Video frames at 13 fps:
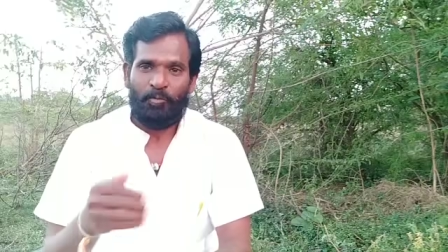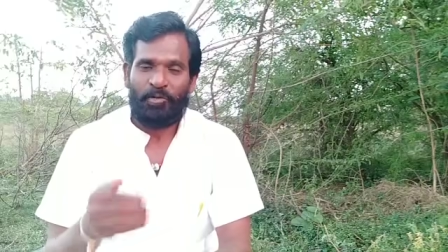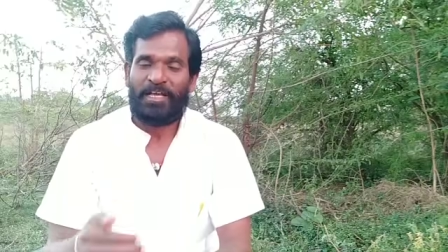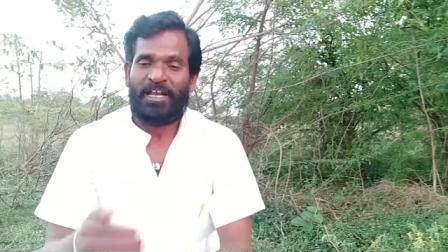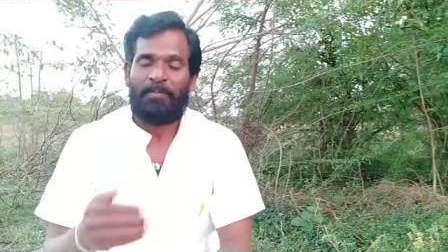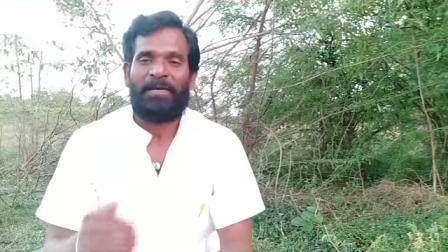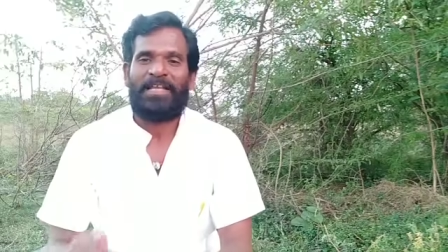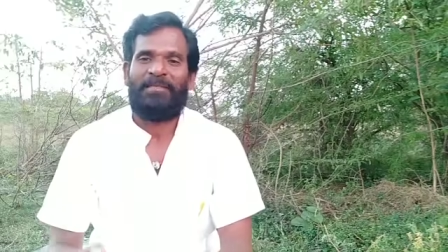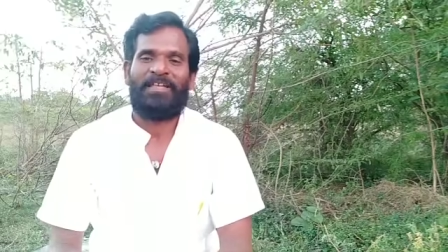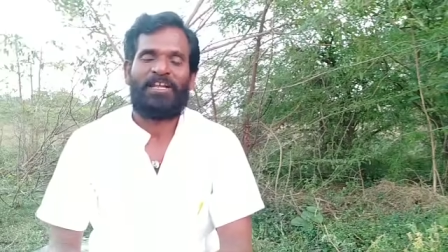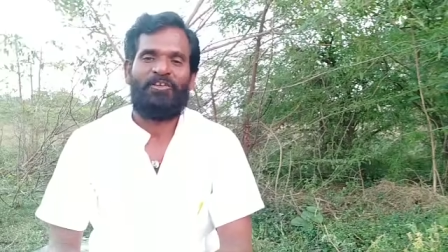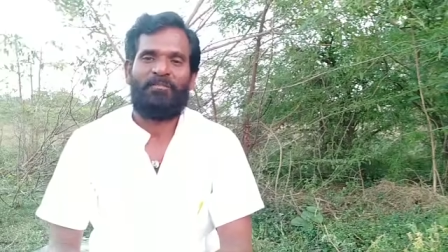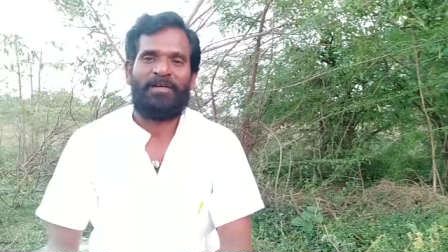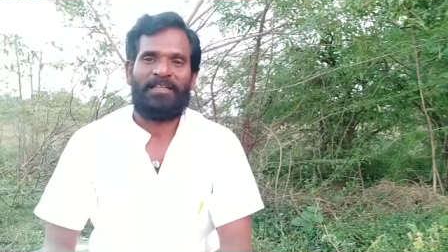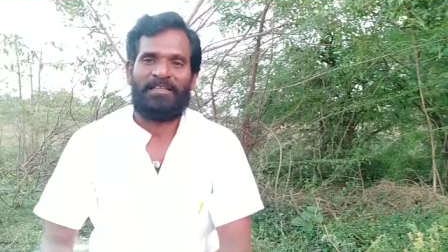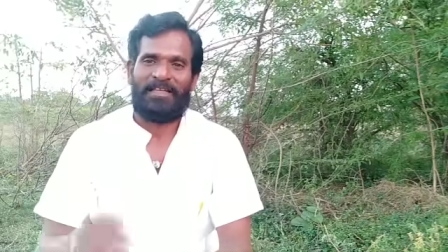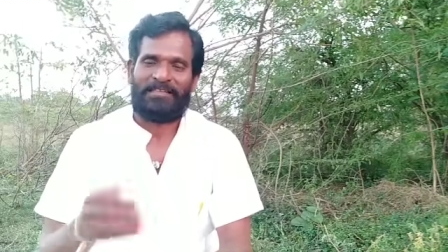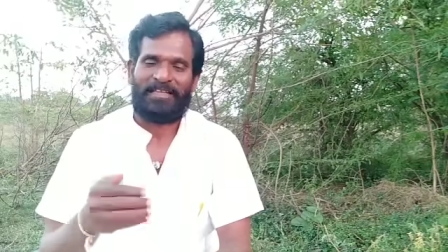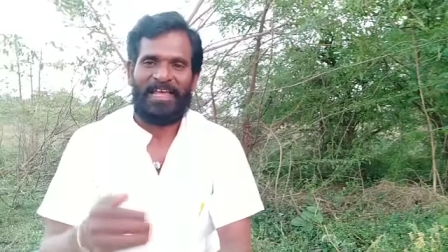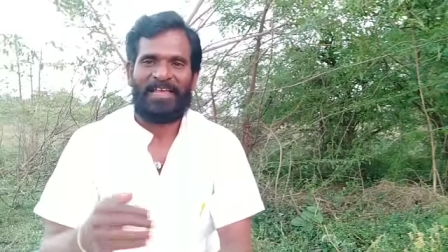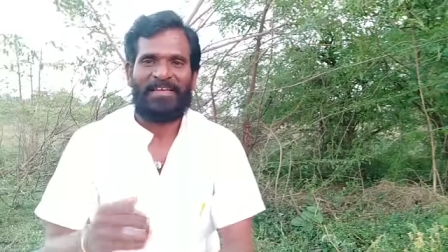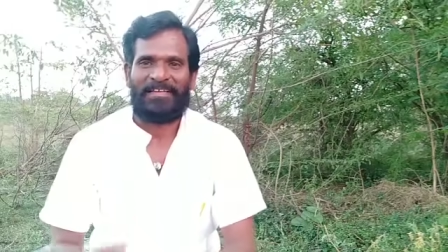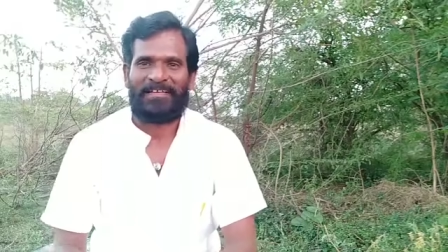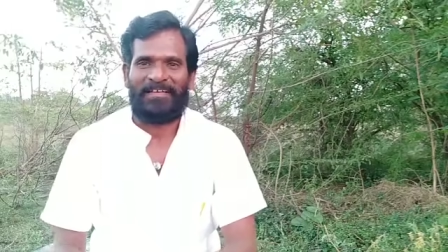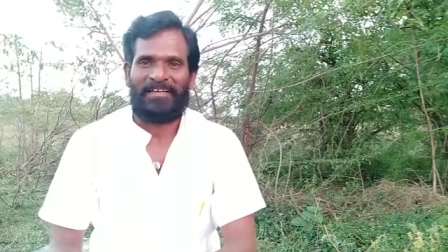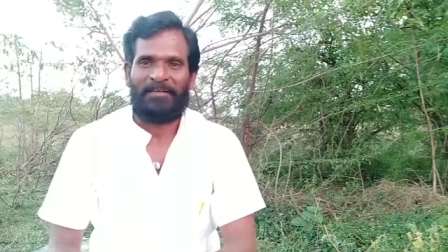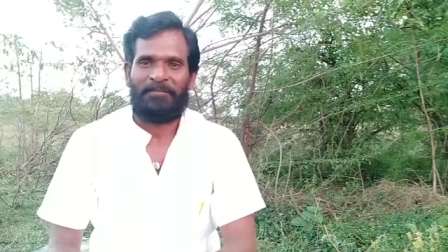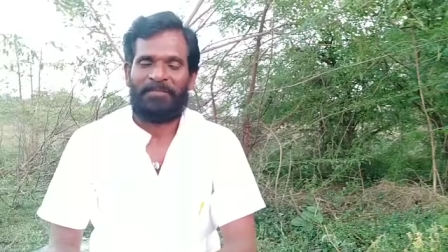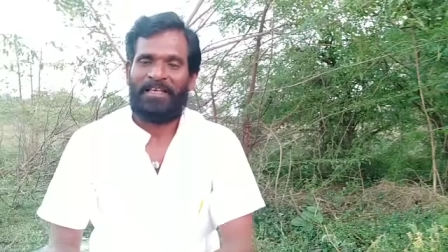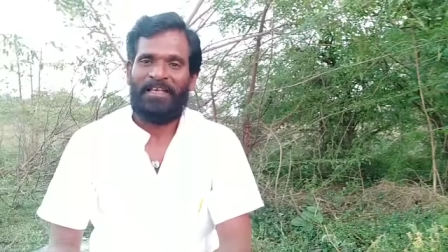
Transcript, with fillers: முன்கள பணி வீரர்களும் பார்த்தீங்கன்னா தயங்கி நிற்கிறாங்க